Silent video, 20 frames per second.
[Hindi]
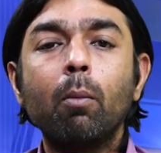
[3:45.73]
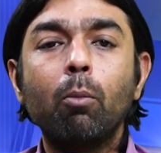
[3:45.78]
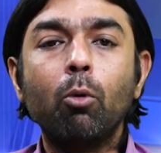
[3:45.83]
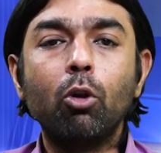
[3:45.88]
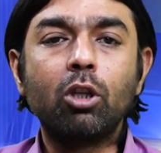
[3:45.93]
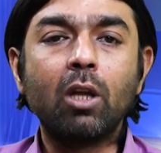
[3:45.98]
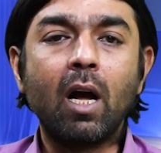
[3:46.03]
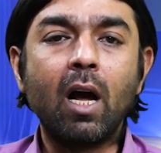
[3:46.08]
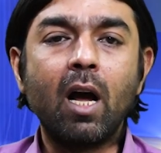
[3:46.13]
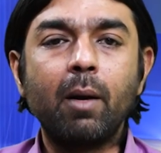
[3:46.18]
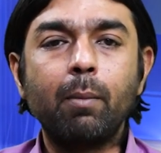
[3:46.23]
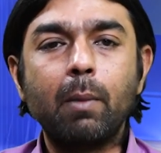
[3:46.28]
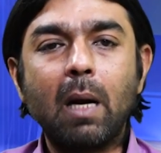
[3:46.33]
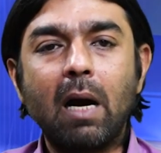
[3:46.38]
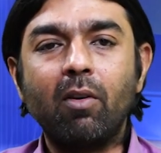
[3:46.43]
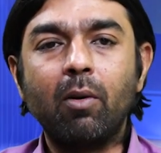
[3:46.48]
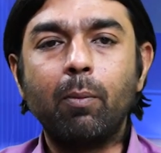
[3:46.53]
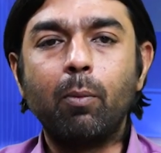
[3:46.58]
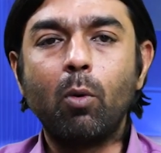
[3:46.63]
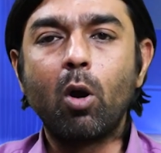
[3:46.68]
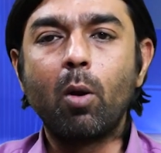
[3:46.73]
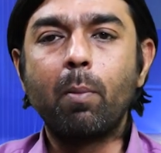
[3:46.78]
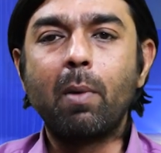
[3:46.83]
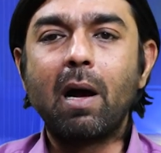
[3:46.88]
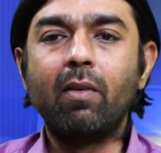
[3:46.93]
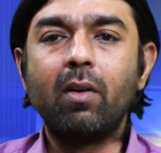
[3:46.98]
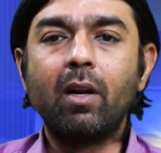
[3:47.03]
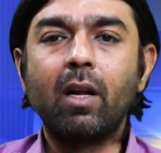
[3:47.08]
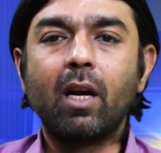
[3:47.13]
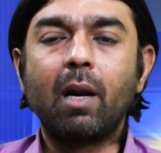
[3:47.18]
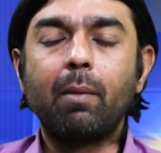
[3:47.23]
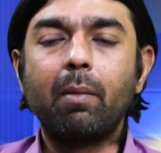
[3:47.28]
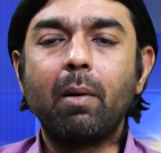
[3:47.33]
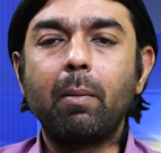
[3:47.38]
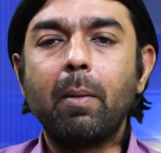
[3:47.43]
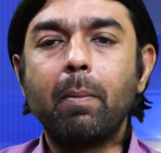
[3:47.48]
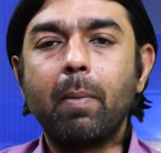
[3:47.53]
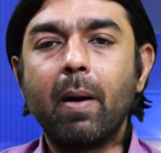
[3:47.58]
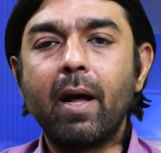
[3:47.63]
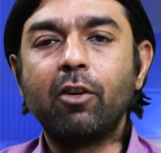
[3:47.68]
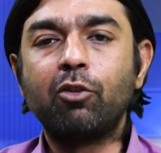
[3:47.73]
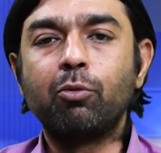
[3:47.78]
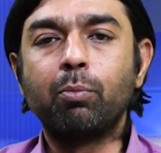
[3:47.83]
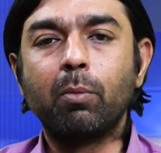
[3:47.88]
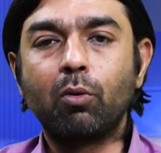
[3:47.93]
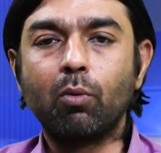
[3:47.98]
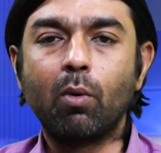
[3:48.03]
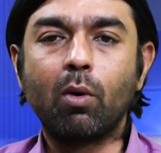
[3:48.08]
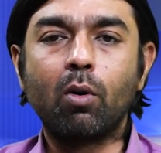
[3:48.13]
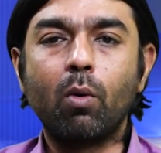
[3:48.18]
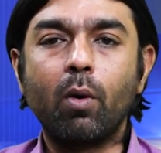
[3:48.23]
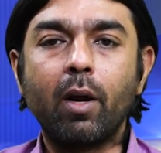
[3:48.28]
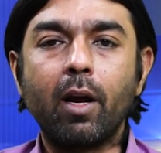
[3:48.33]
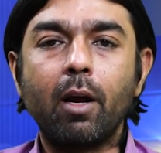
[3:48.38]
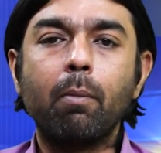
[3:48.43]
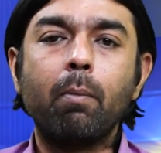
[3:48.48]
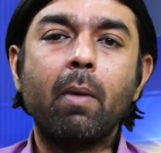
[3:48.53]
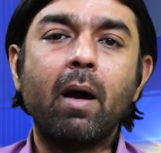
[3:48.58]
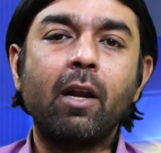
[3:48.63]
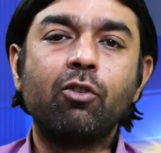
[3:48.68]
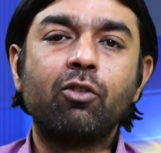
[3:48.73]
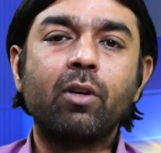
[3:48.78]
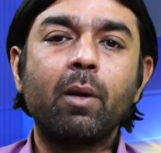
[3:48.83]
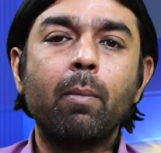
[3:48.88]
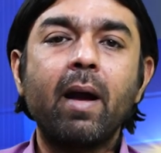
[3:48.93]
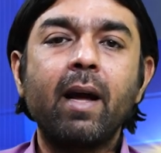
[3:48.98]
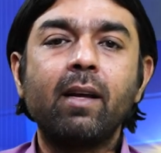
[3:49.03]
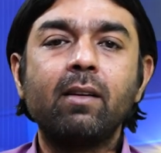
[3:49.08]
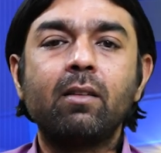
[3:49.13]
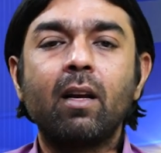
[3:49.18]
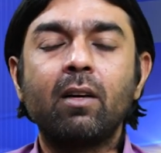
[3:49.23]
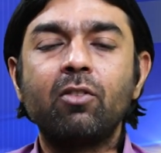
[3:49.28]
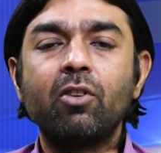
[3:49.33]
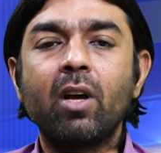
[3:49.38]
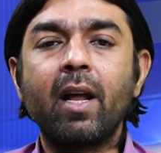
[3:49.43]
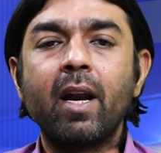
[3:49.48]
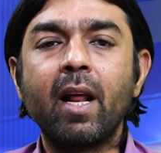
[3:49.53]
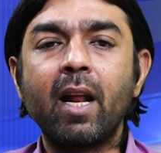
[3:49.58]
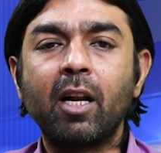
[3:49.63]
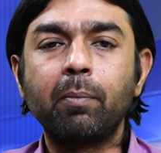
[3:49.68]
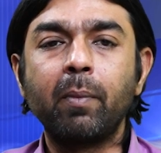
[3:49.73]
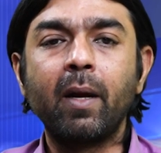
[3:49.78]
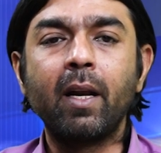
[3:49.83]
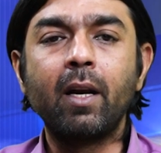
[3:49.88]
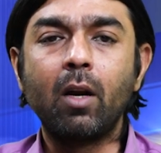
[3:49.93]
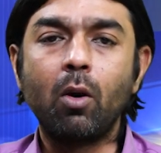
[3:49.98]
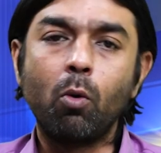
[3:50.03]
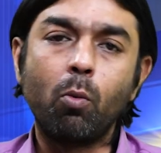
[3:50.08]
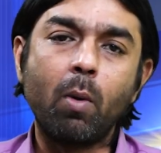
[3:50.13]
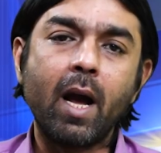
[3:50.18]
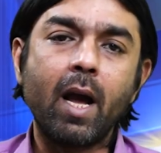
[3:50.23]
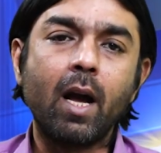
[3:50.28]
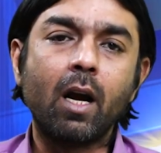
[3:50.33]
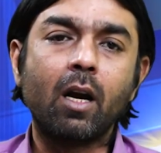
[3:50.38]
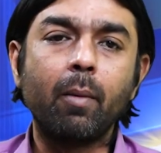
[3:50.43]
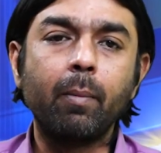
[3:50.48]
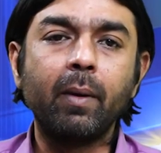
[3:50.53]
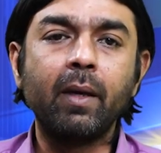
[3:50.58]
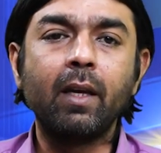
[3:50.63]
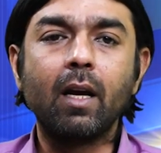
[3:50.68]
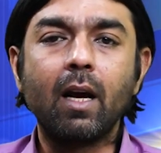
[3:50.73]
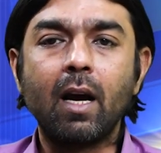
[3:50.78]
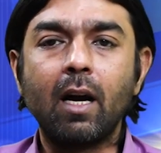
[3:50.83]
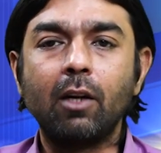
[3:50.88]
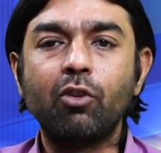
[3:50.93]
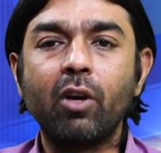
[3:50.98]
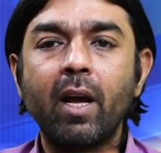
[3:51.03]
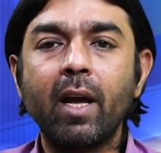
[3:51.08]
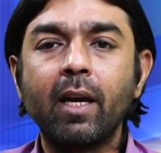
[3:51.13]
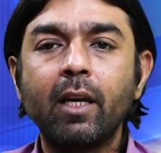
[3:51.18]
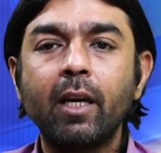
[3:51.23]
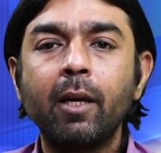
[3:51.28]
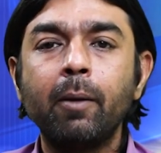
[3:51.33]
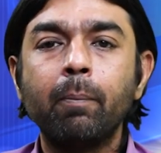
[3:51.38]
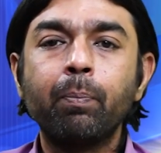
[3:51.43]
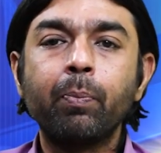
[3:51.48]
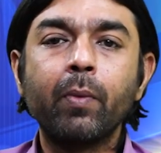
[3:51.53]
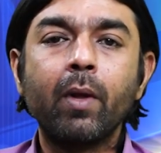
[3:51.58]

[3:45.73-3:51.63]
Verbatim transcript: मुल्तान भावलपुर और भावलनगर में भी बारिश मुतवक़ है बारिश के बायस दर्जा हरारत में नुमाया कमी आ जाएगी